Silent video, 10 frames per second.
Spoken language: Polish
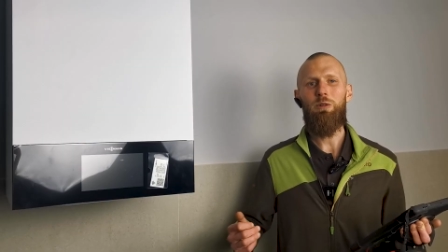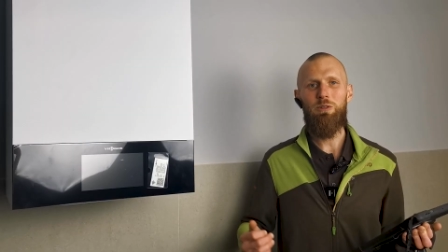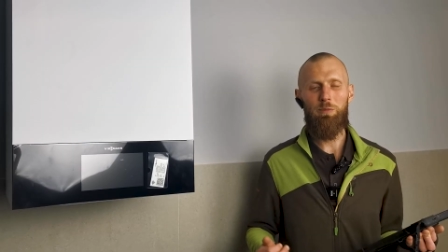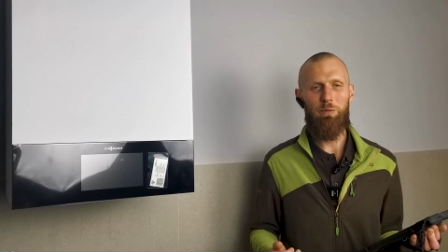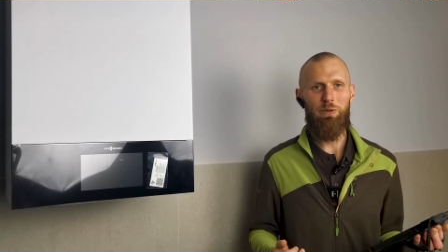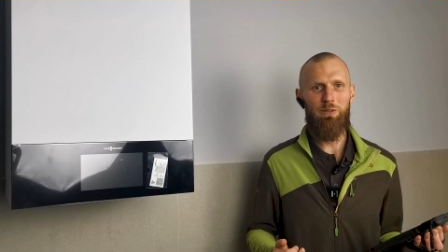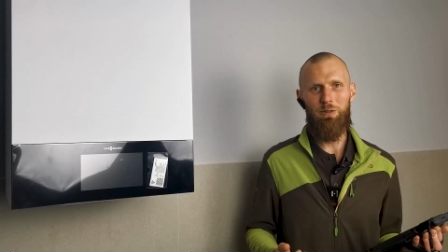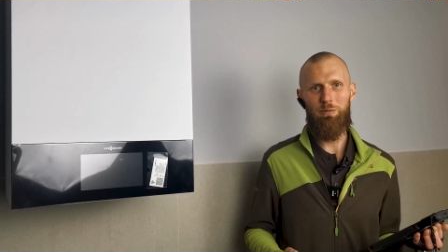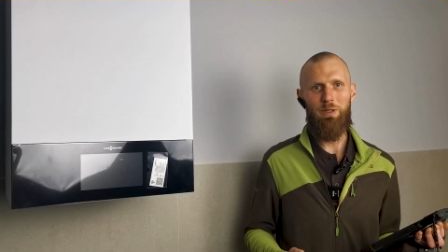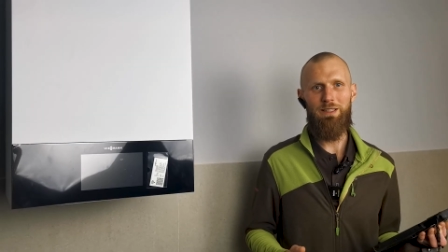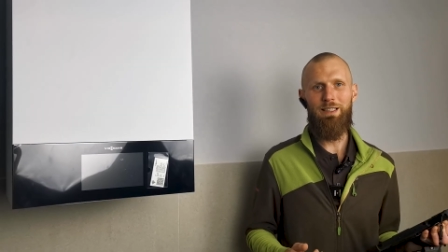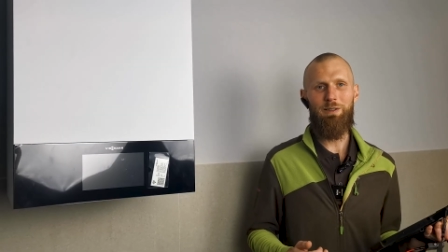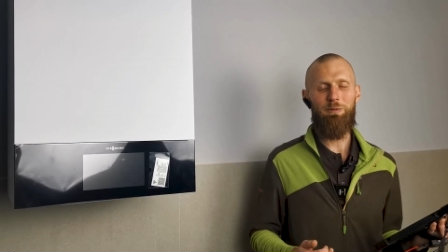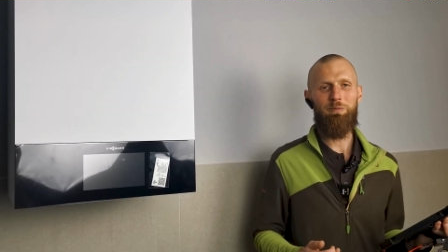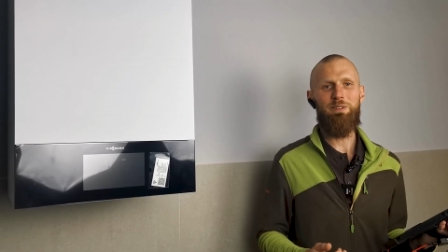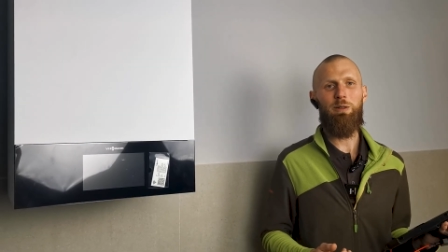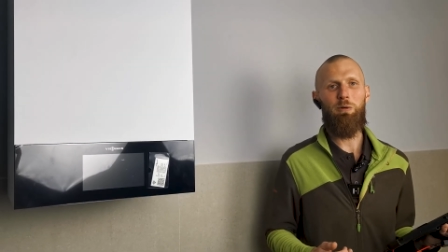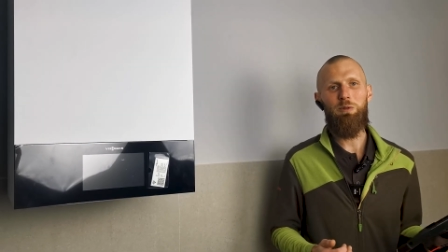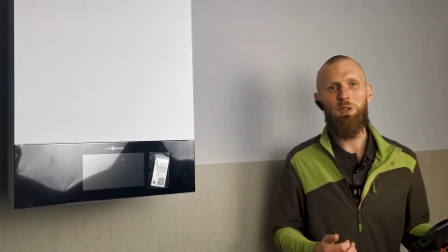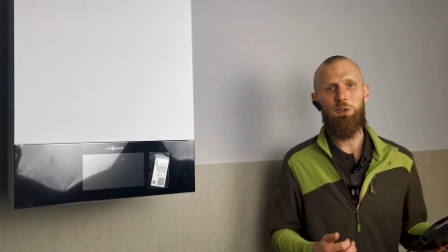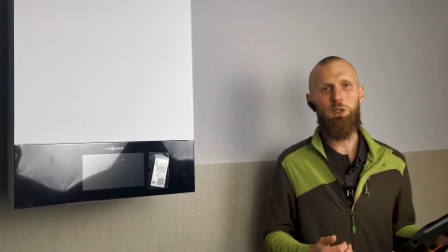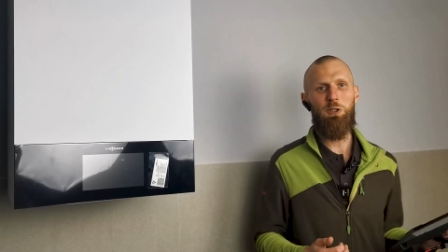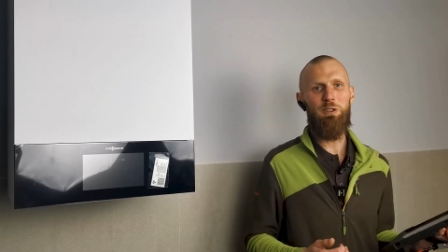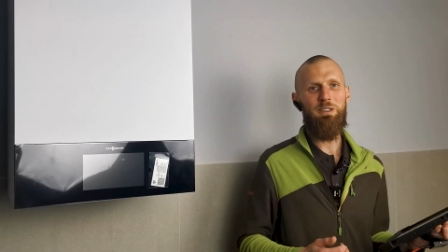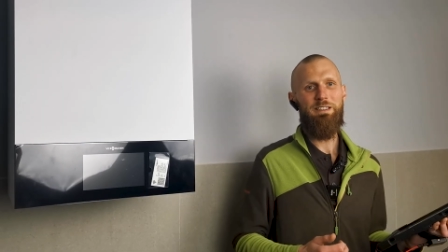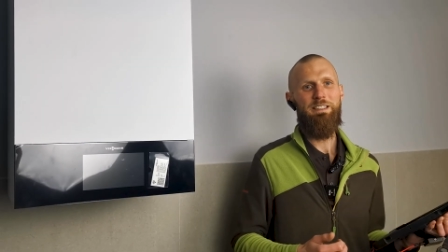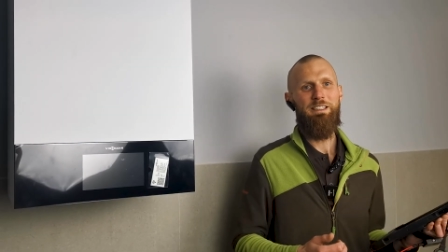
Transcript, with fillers: auto po prostu ma taką samą ilość koni,